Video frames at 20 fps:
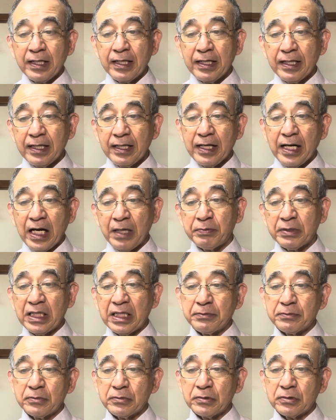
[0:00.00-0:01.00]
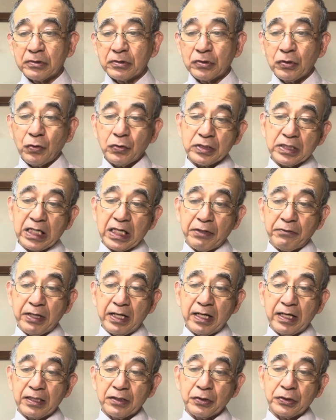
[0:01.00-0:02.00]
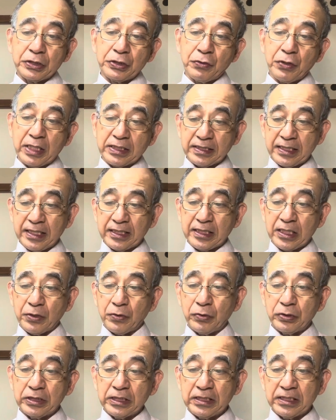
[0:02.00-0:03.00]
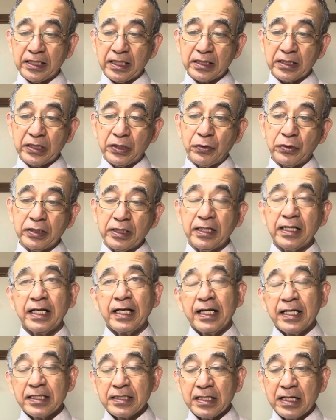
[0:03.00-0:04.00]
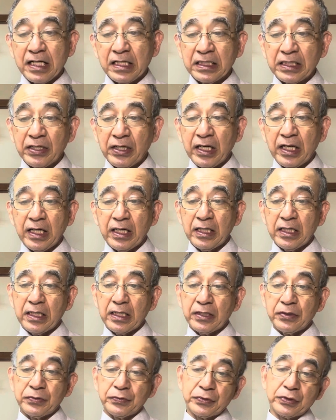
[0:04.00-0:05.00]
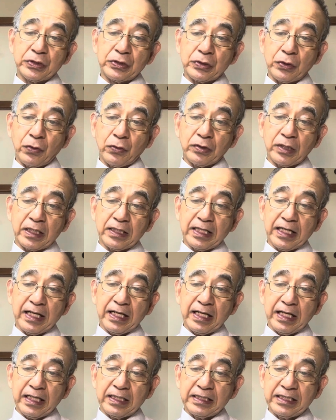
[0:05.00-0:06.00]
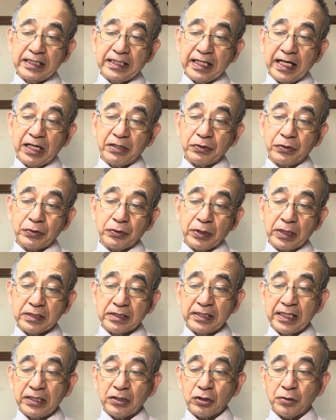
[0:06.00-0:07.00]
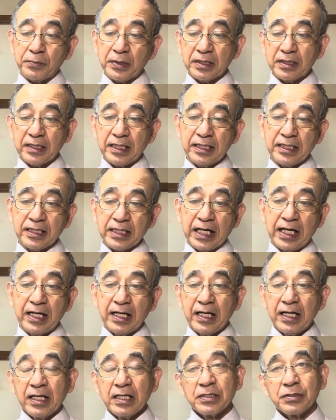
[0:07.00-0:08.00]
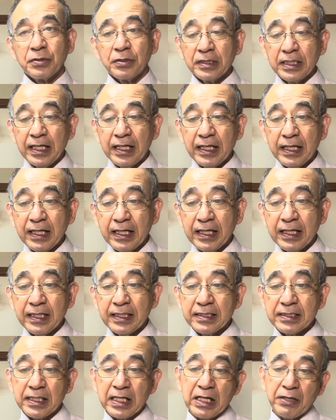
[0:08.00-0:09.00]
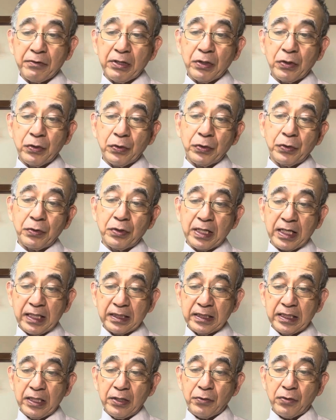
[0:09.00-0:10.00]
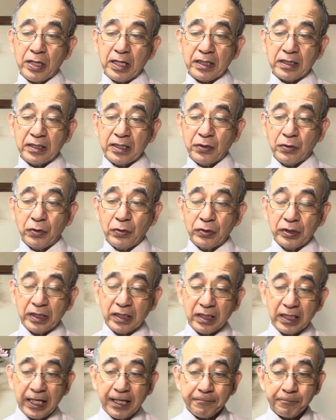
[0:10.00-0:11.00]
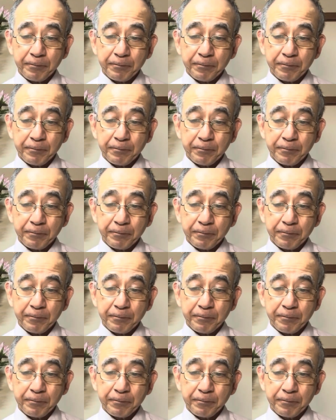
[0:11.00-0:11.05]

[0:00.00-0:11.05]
えアブラハムとサラは年を重ねて老人になっており、サラには普通の女でにあることがすでに止まっていた。それで、えサラは心の中で笑ってこう言った。